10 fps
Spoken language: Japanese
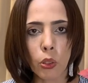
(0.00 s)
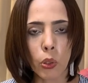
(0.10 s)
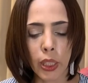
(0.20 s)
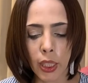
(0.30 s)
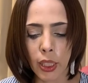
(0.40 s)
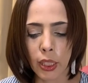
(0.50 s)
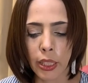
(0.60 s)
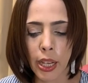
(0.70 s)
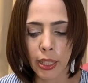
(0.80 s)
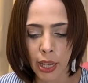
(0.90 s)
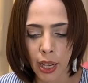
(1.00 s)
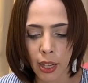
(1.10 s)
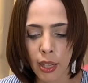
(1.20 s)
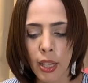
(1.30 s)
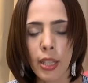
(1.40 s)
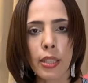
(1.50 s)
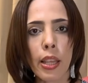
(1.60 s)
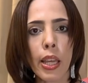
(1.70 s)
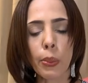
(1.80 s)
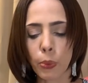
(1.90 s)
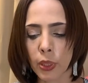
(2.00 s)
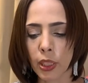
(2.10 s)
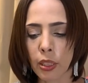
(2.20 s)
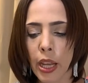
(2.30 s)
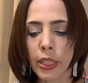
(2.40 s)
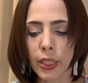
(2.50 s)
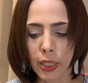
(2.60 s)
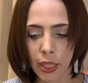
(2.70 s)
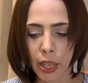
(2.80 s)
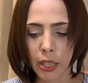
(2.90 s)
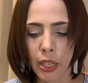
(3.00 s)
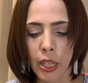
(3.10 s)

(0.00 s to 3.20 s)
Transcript: の議員らが政府に対して